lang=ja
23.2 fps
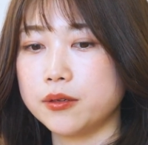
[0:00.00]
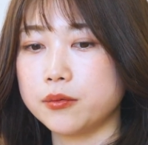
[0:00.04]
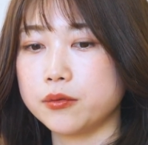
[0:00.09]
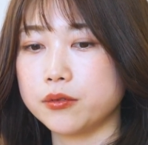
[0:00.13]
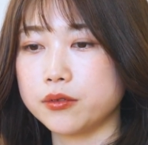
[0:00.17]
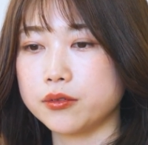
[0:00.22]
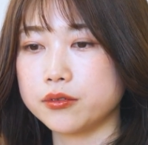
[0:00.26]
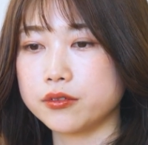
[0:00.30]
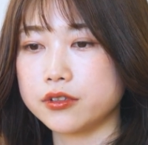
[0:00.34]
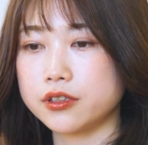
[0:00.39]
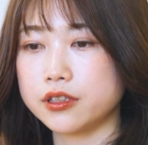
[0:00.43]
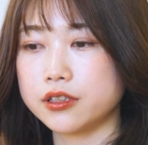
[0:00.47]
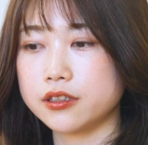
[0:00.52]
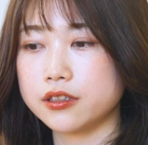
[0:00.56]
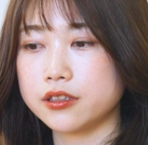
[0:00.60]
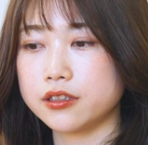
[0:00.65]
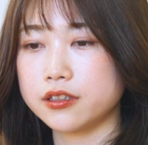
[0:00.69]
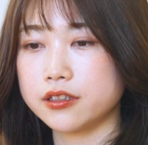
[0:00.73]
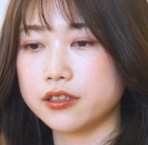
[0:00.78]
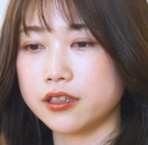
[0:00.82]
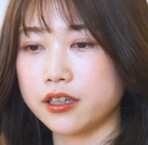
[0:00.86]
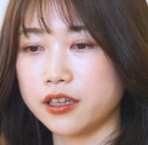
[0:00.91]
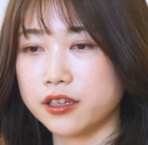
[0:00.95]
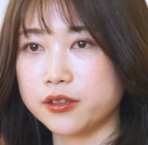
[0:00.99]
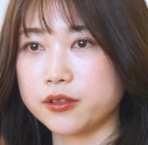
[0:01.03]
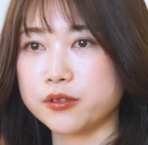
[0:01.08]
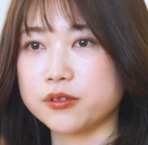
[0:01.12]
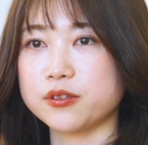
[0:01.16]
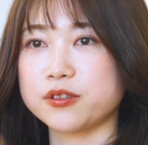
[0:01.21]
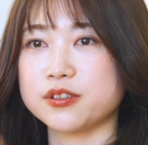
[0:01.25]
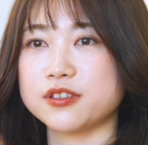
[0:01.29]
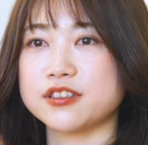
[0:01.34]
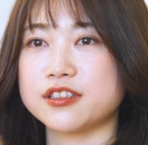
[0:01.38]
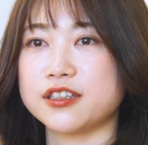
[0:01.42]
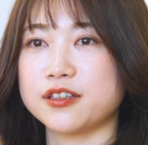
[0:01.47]
もう本当に謙虚
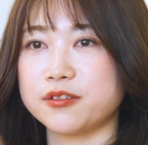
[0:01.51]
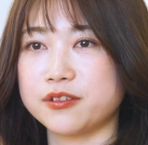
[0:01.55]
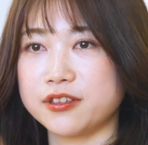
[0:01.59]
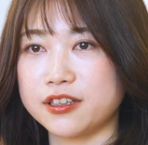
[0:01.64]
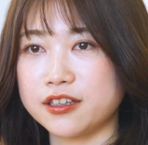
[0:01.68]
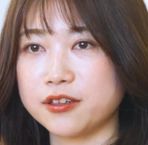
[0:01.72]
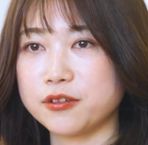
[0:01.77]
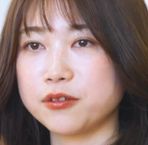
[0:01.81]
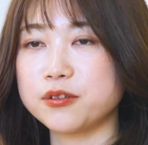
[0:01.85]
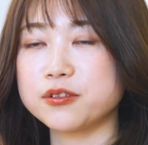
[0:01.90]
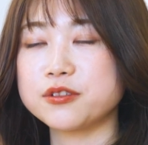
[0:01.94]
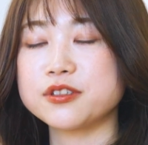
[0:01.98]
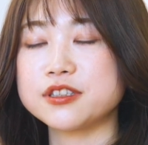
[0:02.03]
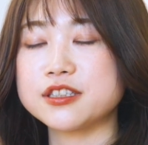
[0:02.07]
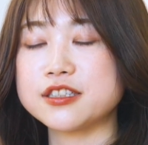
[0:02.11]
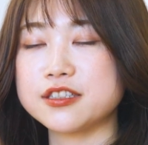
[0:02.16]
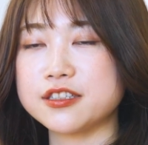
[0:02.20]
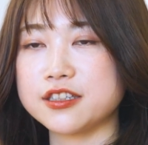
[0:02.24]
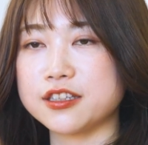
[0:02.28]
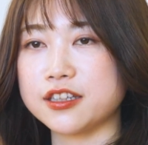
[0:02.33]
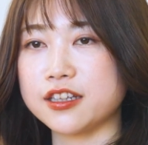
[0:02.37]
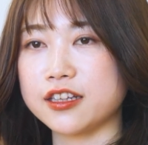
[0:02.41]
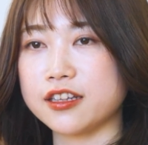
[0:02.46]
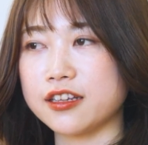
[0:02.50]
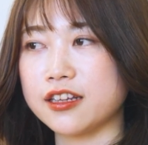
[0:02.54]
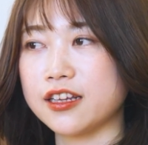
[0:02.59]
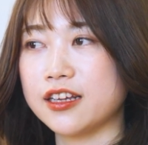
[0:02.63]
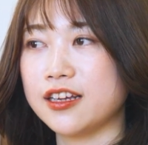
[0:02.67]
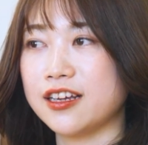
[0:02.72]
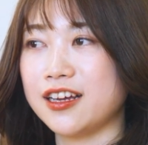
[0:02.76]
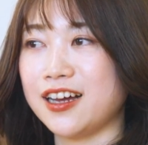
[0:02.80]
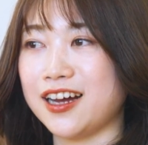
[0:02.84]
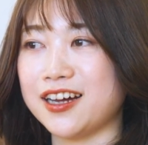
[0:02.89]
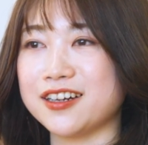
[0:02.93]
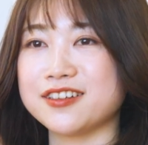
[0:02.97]
と素直な行動指針で
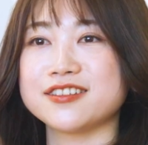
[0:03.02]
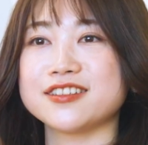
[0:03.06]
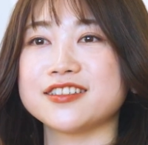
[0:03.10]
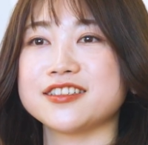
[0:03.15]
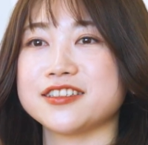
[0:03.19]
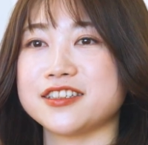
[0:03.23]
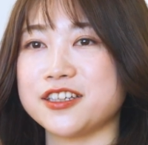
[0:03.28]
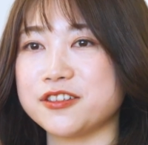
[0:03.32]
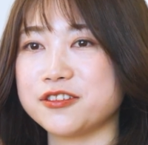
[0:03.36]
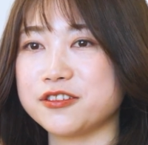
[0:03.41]
あるんですけ